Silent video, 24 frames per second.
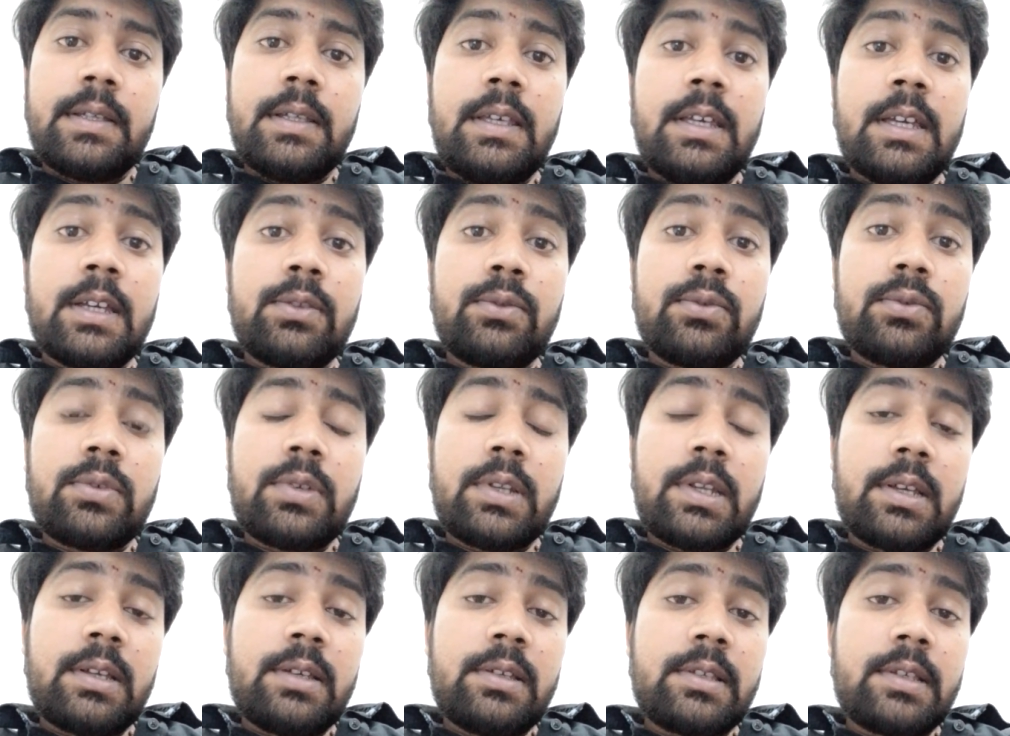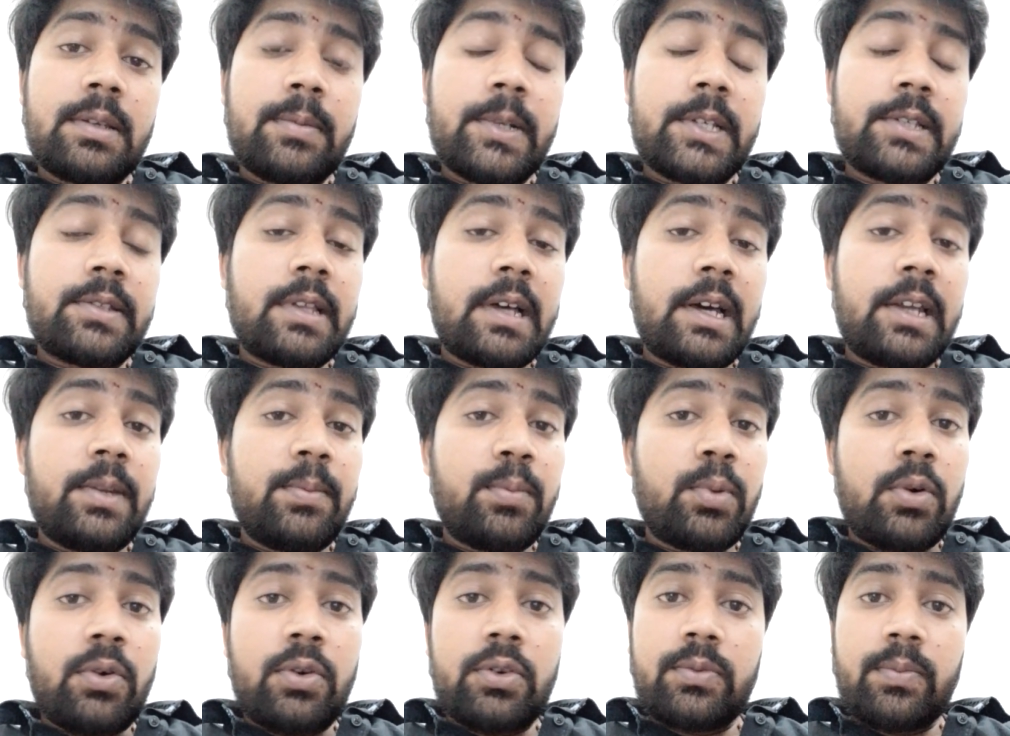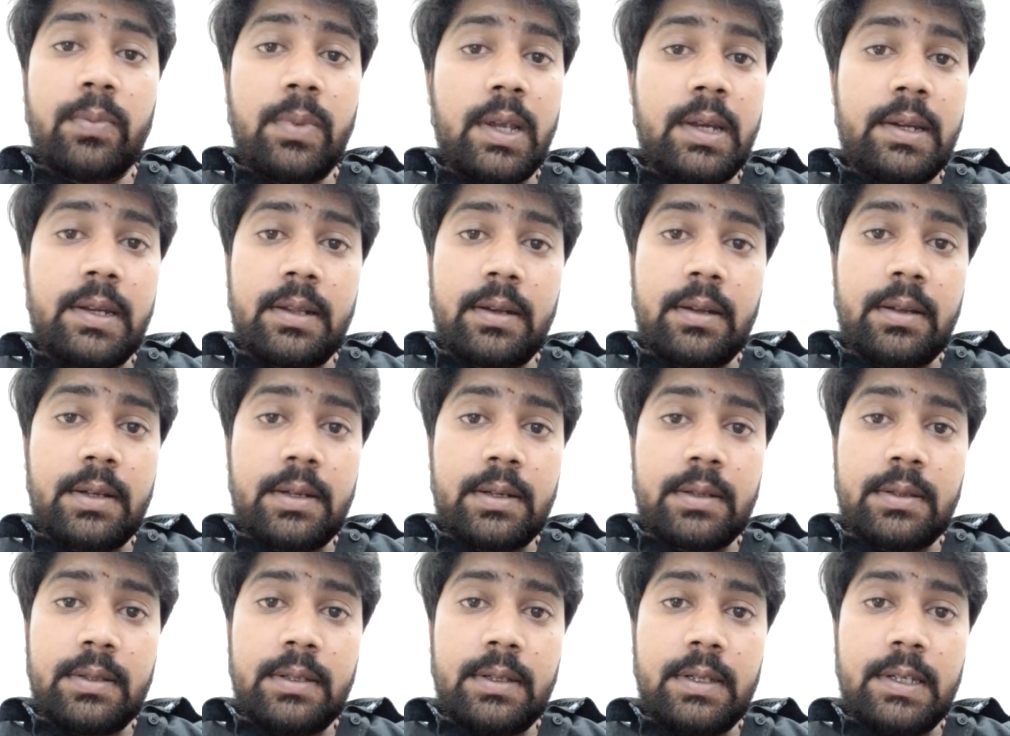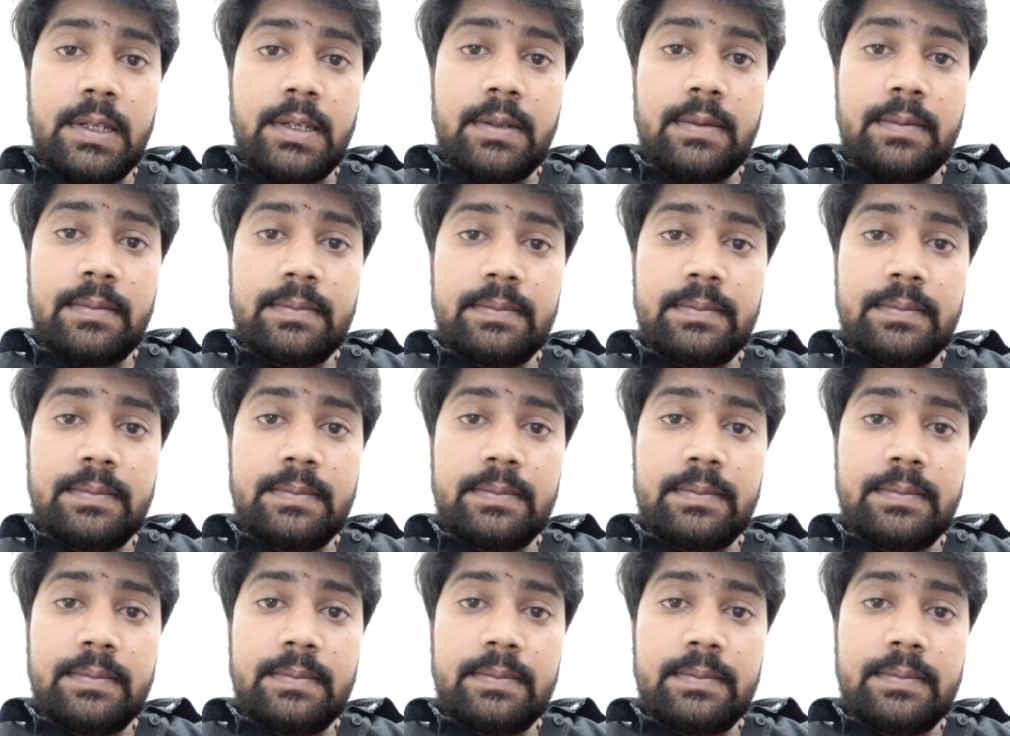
एक दूसरे की समझदारी बहुत मैटर करती है